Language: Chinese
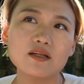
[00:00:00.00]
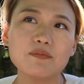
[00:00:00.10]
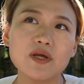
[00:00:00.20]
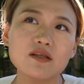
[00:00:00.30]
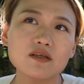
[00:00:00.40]
那
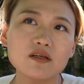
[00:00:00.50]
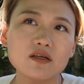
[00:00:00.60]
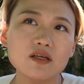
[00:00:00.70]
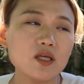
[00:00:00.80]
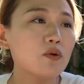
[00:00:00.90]
边
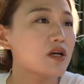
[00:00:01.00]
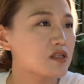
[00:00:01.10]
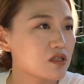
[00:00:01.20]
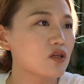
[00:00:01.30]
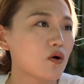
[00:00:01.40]
医院
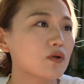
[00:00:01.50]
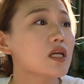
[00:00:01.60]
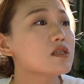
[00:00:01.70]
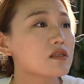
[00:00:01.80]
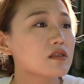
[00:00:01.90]
是有，
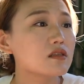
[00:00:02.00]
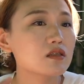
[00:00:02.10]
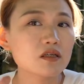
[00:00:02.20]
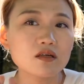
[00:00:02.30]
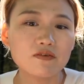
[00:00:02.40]
但是
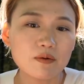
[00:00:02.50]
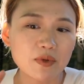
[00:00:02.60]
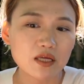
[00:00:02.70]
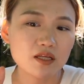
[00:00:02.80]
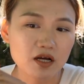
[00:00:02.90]
各方
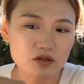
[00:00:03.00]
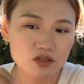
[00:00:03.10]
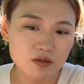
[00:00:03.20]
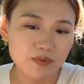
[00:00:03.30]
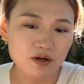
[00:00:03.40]
面医疗
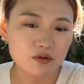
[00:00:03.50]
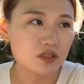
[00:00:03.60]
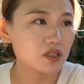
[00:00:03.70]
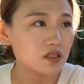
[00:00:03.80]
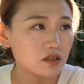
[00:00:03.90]
设备或
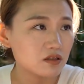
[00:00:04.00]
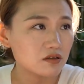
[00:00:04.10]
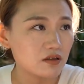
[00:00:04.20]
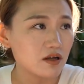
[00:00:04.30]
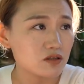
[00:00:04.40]
者医医
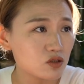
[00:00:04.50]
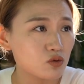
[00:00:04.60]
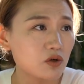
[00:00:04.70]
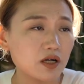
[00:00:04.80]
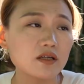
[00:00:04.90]
疗技
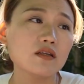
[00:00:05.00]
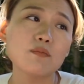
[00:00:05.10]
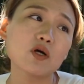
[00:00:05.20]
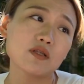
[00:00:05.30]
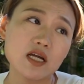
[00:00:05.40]
术啊，肯定
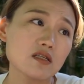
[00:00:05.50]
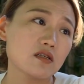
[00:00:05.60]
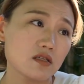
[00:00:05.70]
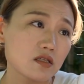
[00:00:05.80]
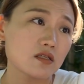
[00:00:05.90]
没有大
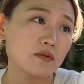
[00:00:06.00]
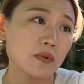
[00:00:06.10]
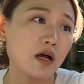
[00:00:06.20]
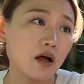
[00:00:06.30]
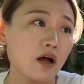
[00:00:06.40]
城市。没有
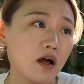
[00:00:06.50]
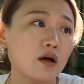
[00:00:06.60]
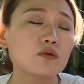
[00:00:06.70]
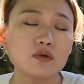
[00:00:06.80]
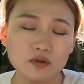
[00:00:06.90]
那么多选
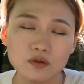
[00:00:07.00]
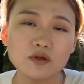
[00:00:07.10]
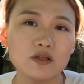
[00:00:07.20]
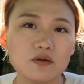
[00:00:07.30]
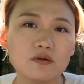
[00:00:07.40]
择嘛。
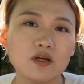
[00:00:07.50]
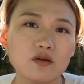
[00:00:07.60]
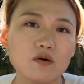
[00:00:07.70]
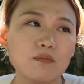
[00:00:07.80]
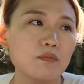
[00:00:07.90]
对对对。
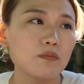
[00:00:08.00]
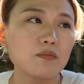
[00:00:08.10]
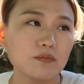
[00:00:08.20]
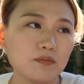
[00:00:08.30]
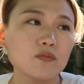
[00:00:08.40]
像清迈、
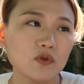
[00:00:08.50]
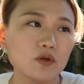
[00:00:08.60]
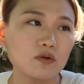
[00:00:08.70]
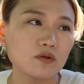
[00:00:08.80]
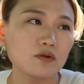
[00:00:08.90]
曼谷啊，
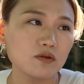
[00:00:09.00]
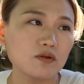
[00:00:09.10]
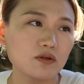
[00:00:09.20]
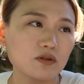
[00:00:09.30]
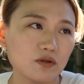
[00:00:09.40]
我有很多
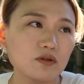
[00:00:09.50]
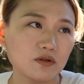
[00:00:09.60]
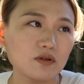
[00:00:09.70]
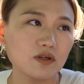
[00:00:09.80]
选择，这个医院